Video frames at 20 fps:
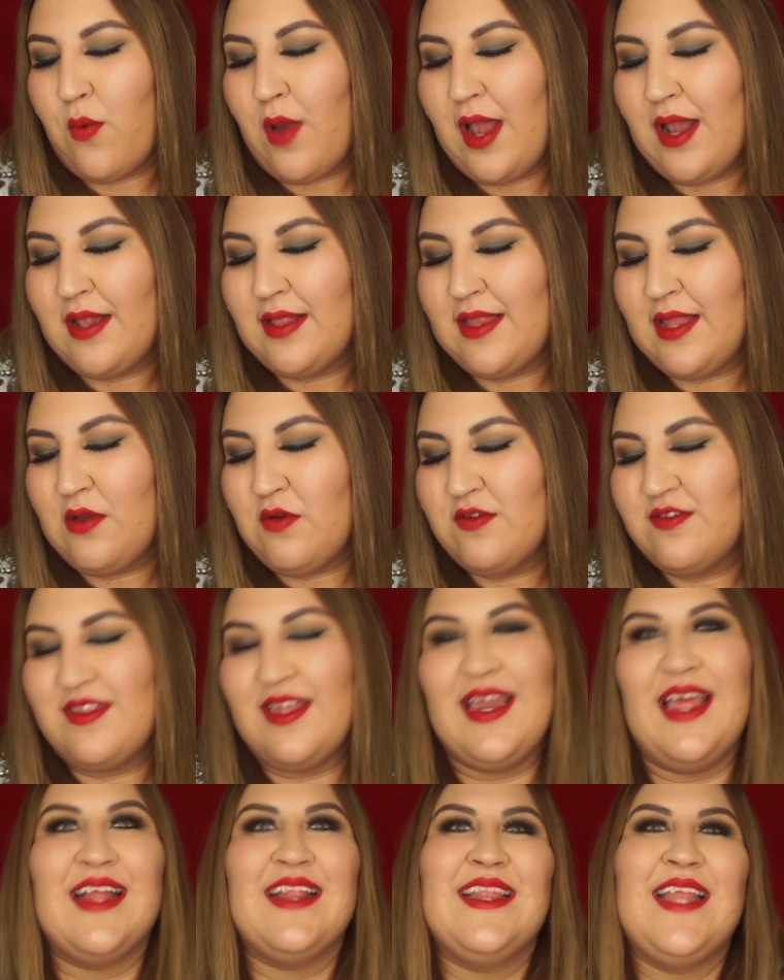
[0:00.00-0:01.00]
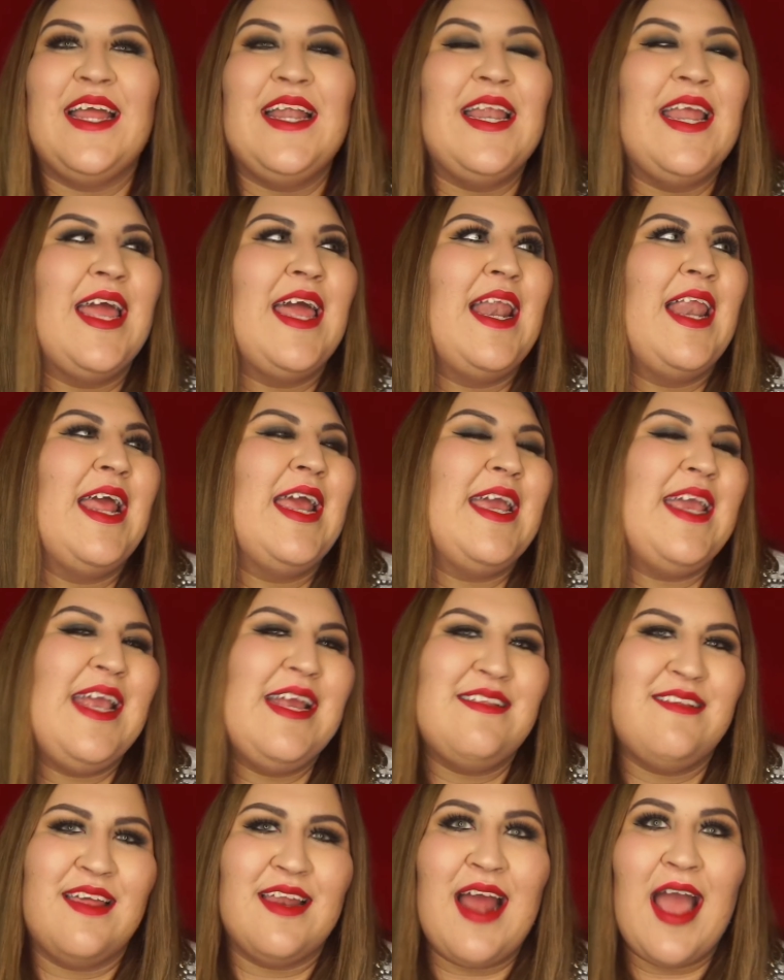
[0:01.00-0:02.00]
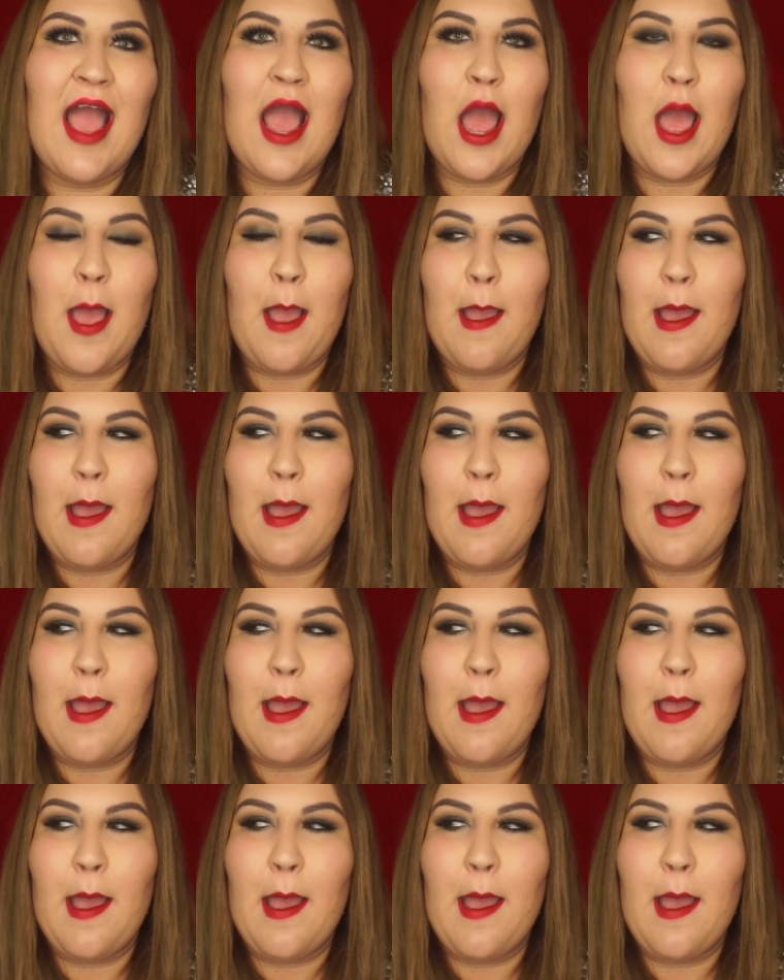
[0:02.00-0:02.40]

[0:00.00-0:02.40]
¿cuál te gustaría tener? Quisiera